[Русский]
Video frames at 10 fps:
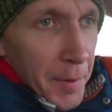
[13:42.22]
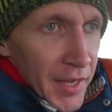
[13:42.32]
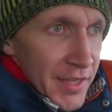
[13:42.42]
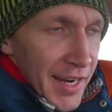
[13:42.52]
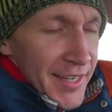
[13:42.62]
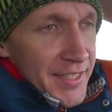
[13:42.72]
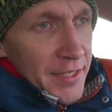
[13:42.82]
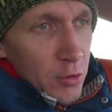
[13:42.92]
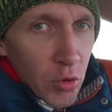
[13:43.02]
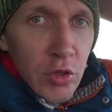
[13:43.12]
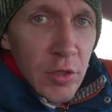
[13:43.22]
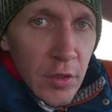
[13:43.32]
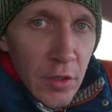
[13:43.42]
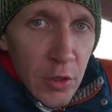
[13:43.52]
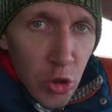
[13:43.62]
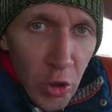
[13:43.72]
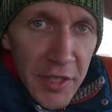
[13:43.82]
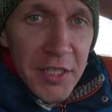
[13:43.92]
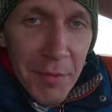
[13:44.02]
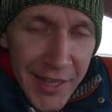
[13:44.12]
по трассе, ну, э, кто
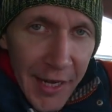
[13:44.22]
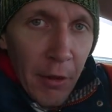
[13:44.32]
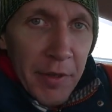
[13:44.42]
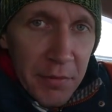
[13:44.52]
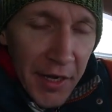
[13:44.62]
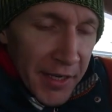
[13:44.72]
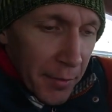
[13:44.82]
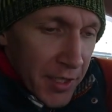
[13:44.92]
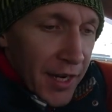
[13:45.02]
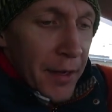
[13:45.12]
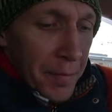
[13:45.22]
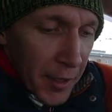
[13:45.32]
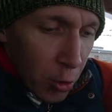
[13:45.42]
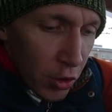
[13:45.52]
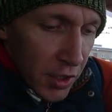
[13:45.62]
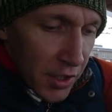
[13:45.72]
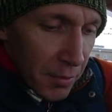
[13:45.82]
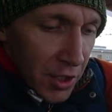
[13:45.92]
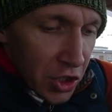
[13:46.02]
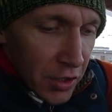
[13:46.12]
не смотрел, посмотрите обязательно перегон этой
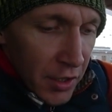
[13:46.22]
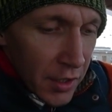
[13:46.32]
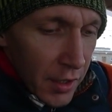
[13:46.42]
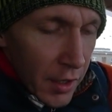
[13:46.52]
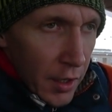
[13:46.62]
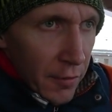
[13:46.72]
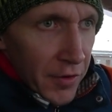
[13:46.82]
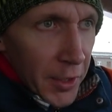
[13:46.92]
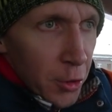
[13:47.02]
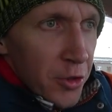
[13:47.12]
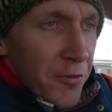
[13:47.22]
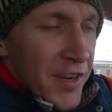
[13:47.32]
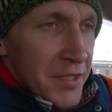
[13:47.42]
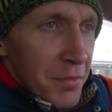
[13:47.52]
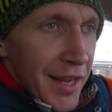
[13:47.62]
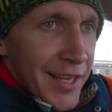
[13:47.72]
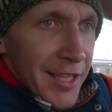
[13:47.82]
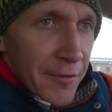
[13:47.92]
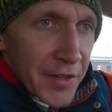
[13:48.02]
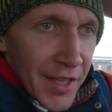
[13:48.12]
машины в районе 8
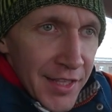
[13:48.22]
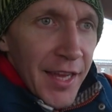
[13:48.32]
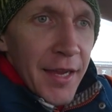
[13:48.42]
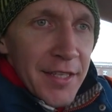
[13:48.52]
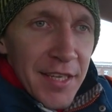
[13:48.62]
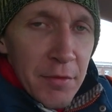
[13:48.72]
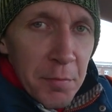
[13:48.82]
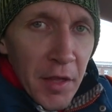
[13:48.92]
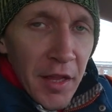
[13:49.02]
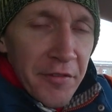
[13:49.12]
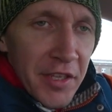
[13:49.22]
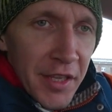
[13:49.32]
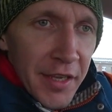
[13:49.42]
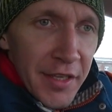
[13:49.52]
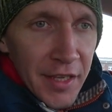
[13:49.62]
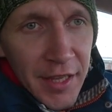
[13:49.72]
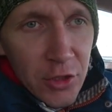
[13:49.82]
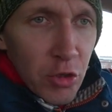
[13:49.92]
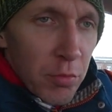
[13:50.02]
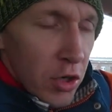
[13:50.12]
литров, иногда 7,5, иногда
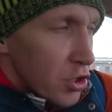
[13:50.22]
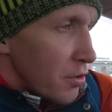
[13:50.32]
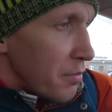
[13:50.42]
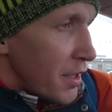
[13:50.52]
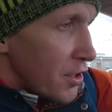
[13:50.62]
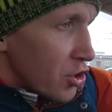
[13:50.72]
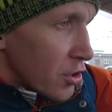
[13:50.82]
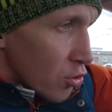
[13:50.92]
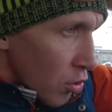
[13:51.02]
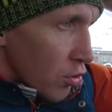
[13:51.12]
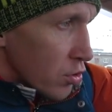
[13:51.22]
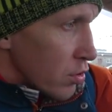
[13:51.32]
чуть больше, меньше, но вот э,